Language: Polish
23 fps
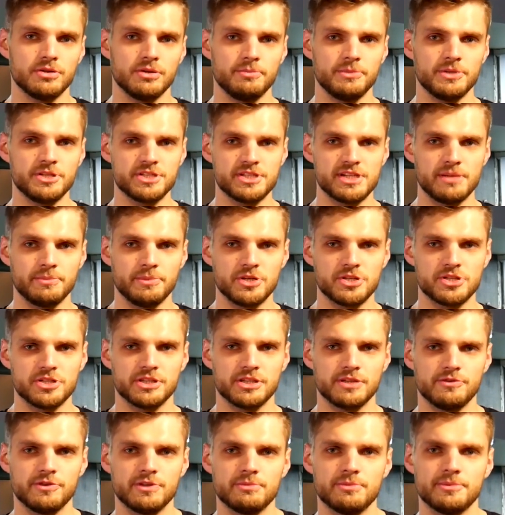No i będzie lepiej,
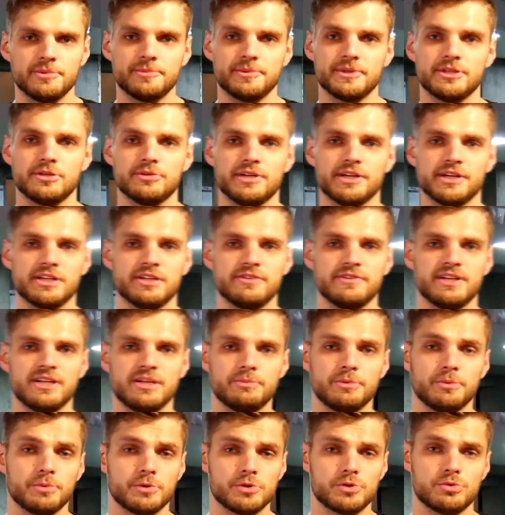jeżeli te filmy będą
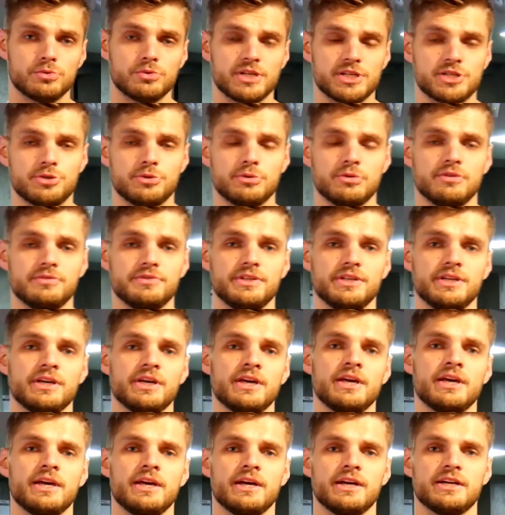nagrywane po prostu na
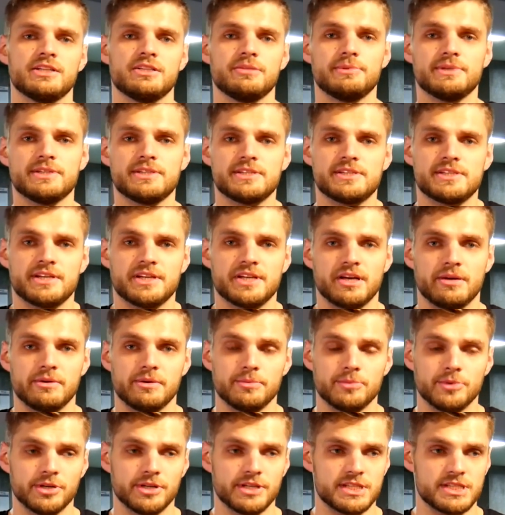siłowni, gdzie między
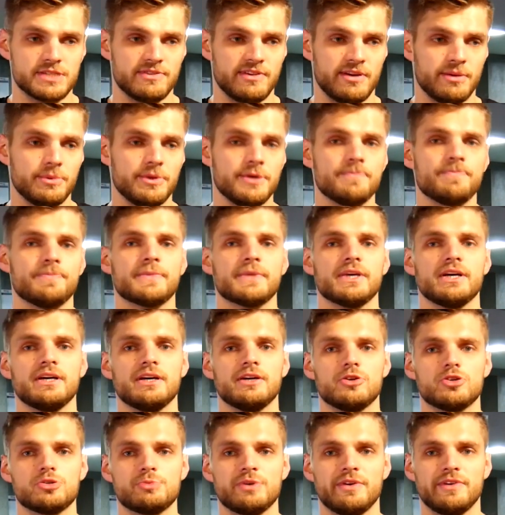seriami mogę z Wami
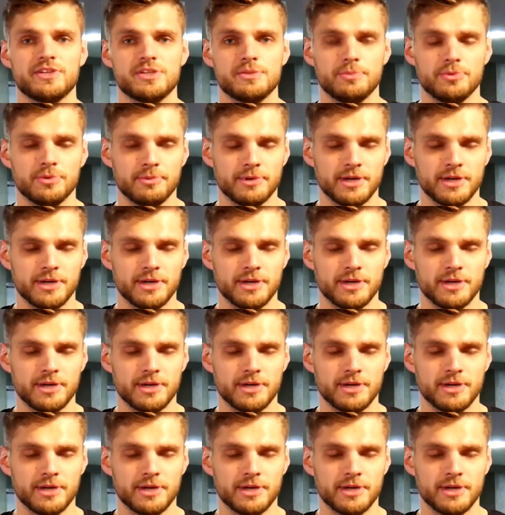e, rozmawiać i